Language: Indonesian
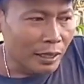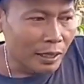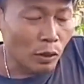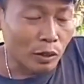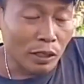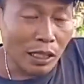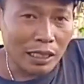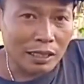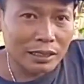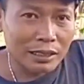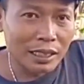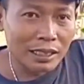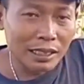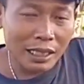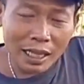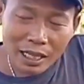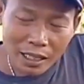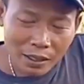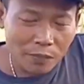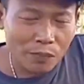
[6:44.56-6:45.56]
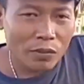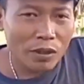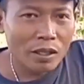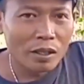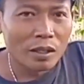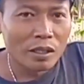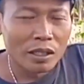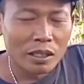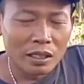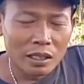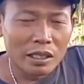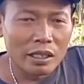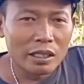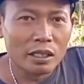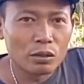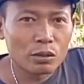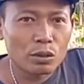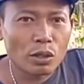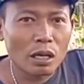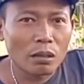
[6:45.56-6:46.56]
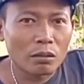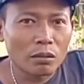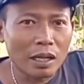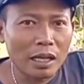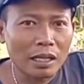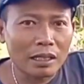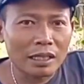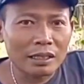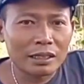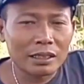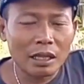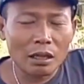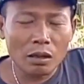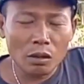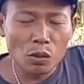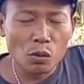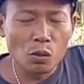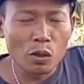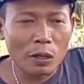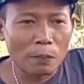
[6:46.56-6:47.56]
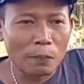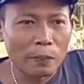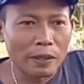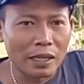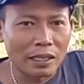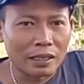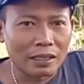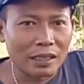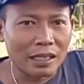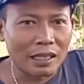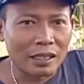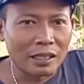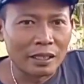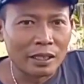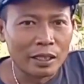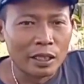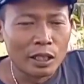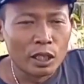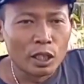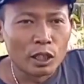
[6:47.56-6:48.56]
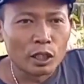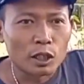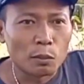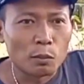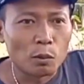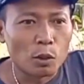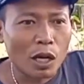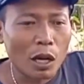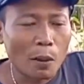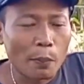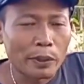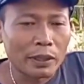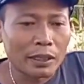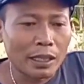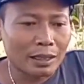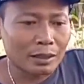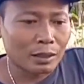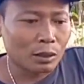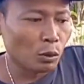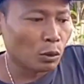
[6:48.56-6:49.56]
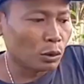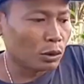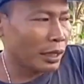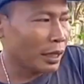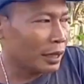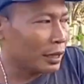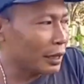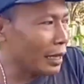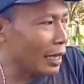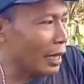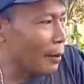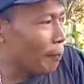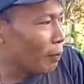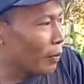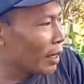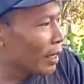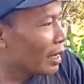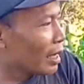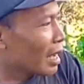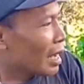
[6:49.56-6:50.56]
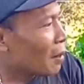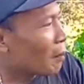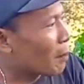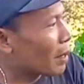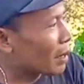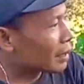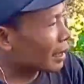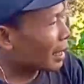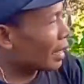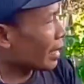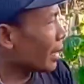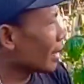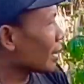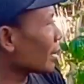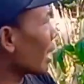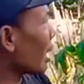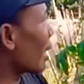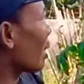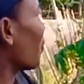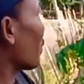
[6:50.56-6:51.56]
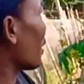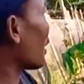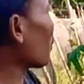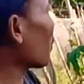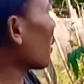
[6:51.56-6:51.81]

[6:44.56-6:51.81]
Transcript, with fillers: terus hasilnya insya Allah atasnya luar biasa semoga bisa sukses ya masalah ini tanaman